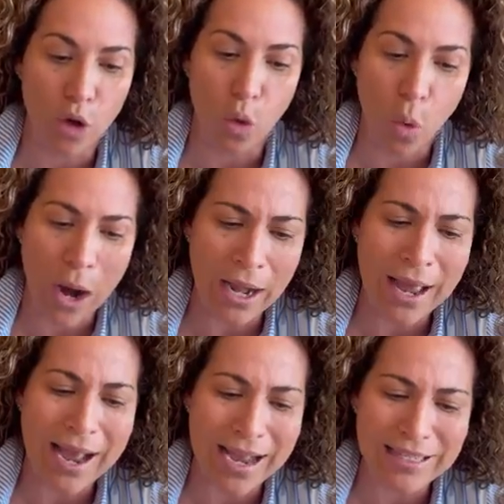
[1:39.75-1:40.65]
lo cual
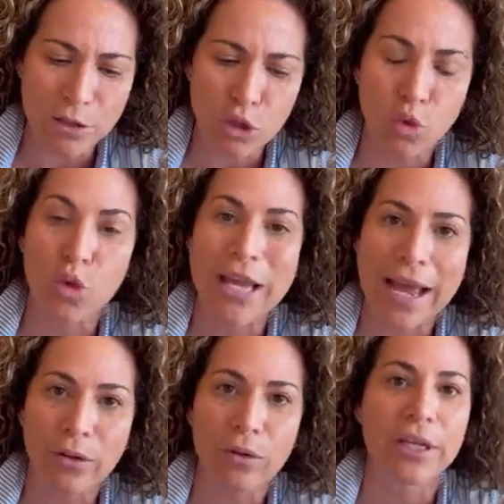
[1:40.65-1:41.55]
ha sido
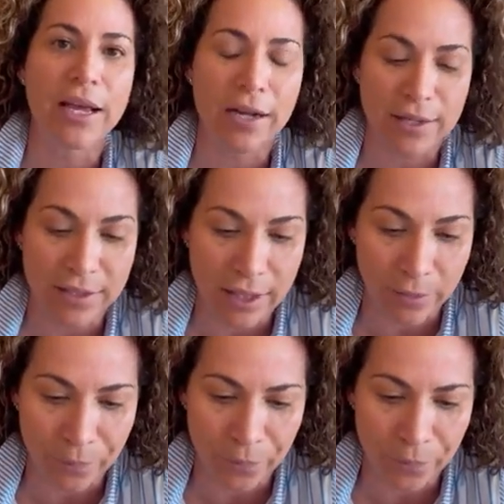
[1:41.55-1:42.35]
estudiado y analizado,